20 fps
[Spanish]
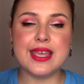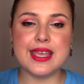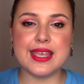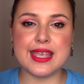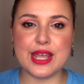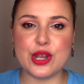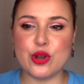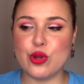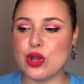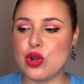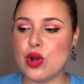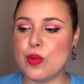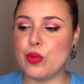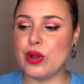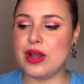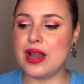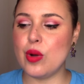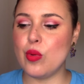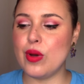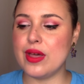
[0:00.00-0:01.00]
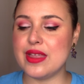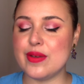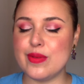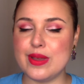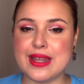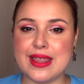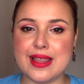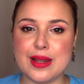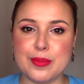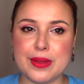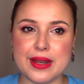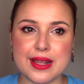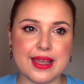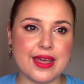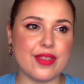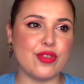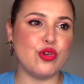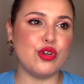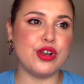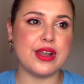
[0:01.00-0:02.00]
que no es como el agua de avena del
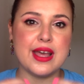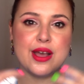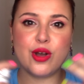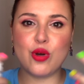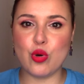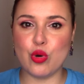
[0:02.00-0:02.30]
Mercadona